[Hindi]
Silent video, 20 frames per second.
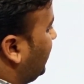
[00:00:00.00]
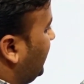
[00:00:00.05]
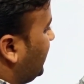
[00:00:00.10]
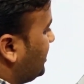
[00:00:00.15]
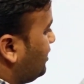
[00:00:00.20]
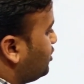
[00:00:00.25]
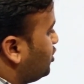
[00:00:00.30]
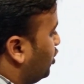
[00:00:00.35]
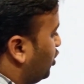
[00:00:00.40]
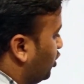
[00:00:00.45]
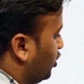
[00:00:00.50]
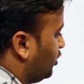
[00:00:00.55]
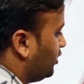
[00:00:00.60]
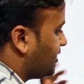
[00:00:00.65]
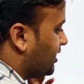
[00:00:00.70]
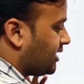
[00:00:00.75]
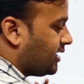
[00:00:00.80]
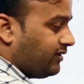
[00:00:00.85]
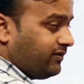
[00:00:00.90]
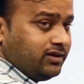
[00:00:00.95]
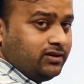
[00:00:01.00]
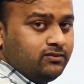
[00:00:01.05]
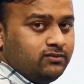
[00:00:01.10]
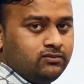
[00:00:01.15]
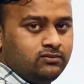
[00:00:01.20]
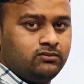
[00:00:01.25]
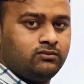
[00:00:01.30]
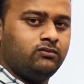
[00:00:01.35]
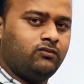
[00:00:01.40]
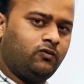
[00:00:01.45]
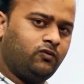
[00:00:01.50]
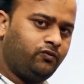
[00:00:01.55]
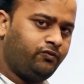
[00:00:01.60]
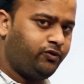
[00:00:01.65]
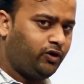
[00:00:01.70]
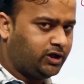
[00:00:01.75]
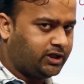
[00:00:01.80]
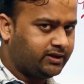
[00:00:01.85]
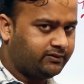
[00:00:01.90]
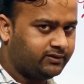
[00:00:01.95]
पैंतालीस जोड़ दो सत्तावन
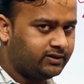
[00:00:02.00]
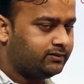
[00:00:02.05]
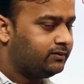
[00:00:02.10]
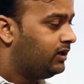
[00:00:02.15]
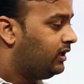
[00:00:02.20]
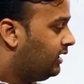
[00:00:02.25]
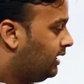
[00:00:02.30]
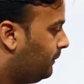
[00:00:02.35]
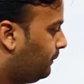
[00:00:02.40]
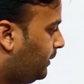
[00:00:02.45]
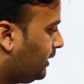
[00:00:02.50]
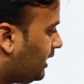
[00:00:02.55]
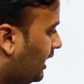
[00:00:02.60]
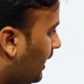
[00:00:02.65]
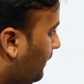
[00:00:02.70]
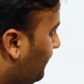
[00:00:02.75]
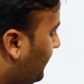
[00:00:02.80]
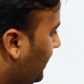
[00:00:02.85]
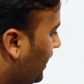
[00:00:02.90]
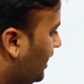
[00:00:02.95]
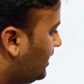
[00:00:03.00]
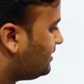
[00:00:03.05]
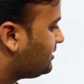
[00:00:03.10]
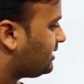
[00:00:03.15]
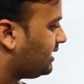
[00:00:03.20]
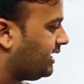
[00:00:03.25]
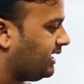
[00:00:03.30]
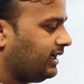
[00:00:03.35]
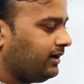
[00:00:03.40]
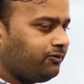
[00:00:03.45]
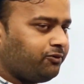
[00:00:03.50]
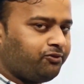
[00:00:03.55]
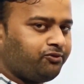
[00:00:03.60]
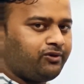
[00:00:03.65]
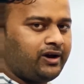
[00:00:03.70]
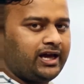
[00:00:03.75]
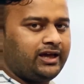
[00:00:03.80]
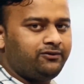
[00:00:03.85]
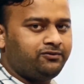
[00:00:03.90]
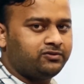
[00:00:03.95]
वॉट पर अपना आंसर आया
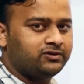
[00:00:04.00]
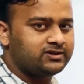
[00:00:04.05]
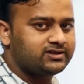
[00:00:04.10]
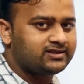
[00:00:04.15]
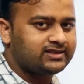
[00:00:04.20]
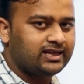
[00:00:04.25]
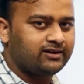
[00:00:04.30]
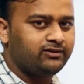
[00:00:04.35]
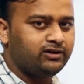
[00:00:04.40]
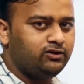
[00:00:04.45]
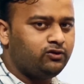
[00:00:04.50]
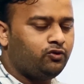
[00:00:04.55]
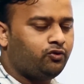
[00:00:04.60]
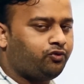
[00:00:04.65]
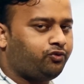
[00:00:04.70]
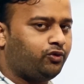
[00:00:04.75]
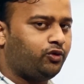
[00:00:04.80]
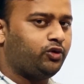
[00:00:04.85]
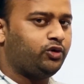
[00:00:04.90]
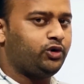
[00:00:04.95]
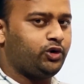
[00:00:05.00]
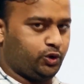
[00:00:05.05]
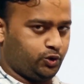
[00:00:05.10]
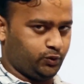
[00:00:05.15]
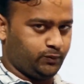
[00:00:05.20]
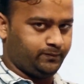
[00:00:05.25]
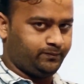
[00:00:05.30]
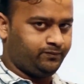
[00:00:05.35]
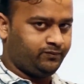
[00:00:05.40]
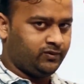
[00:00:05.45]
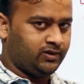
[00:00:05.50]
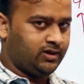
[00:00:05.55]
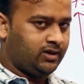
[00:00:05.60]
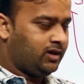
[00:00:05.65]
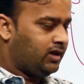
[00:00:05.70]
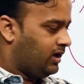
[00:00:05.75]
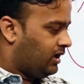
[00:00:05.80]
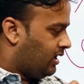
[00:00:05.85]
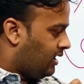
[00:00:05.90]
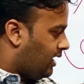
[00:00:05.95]
फाइव सेवन फोर टू
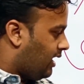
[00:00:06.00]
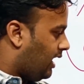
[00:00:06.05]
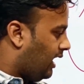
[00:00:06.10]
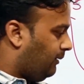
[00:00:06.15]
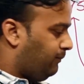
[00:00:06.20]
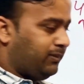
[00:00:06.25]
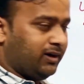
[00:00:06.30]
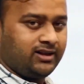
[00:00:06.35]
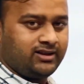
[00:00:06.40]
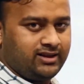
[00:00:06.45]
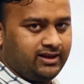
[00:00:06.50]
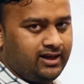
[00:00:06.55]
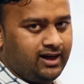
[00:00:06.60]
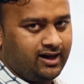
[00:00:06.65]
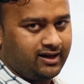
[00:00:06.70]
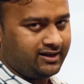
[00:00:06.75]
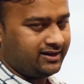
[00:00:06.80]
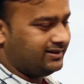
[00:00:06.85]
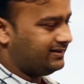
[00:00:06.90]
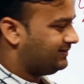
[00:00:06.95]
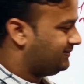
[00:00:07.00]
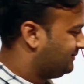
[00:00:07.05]
अब बढ़ते हैं आगे